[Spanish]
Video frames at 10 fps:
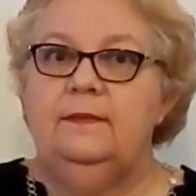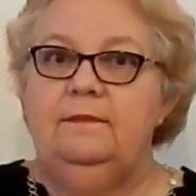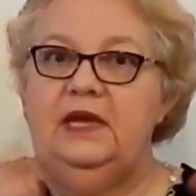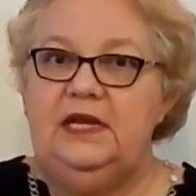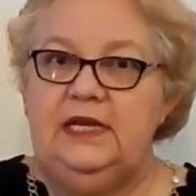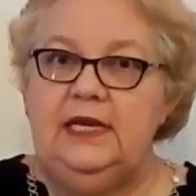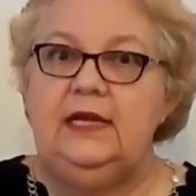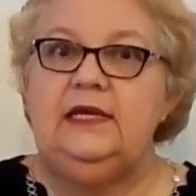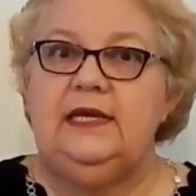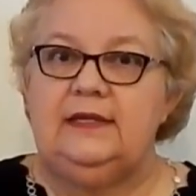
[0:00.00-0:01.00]

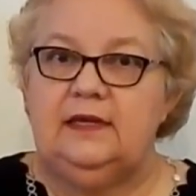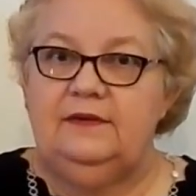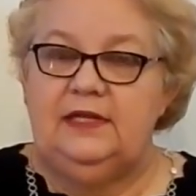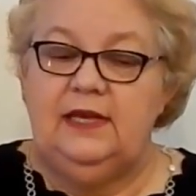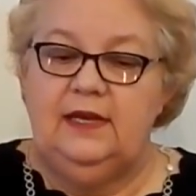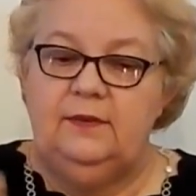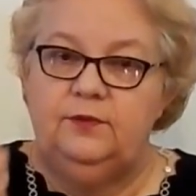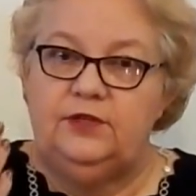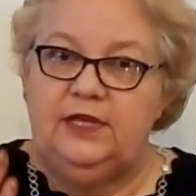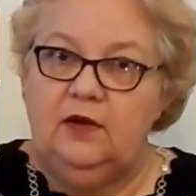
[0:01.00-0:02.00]
venían y a través de él
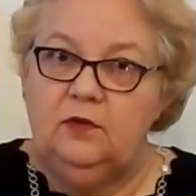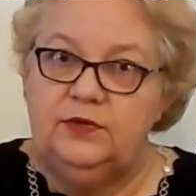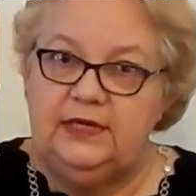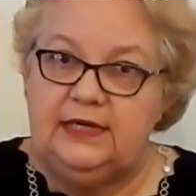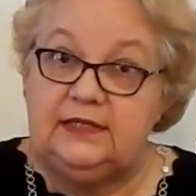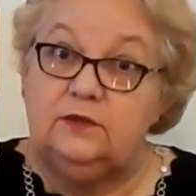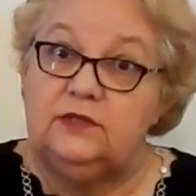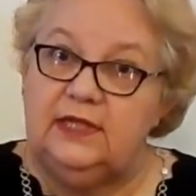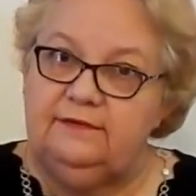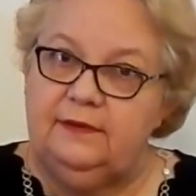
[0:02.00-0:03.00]
podían comunicarse
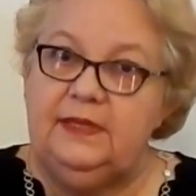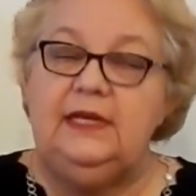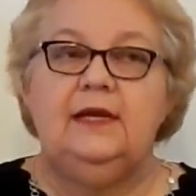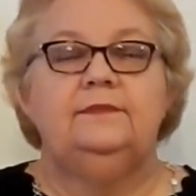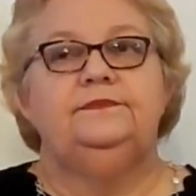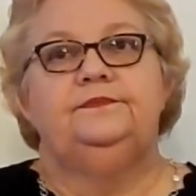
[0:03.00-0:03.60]
con la familia.